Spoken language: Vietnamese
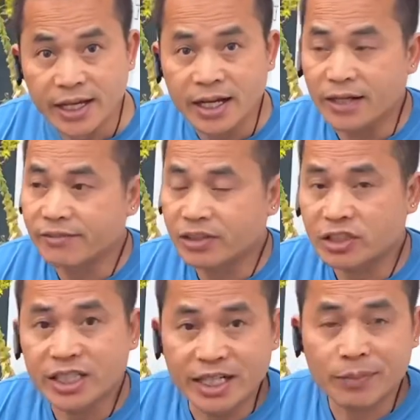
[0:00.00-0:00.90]
à, và
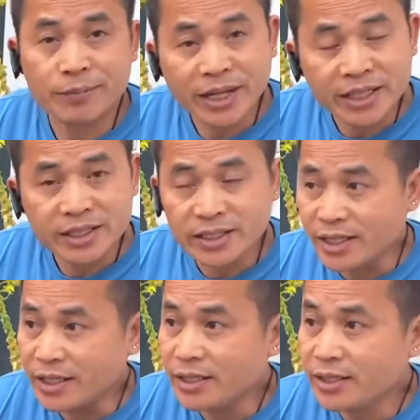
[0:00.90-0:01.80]
thời điểm năm nay thì
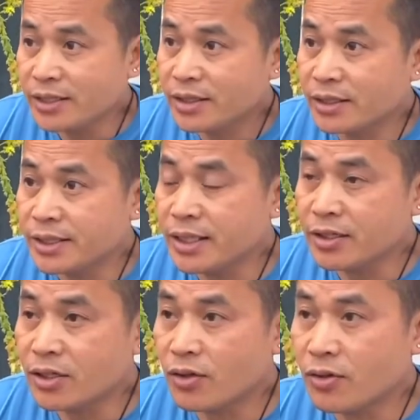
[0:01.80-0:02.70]
cái thời tiết
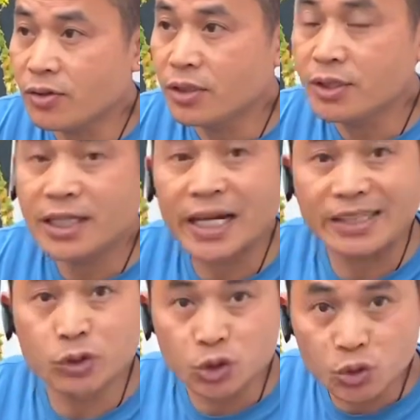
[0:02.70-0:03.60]
nó hơi
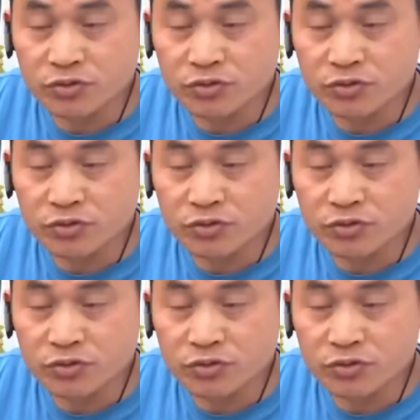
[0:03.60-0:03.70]
lạnh một chút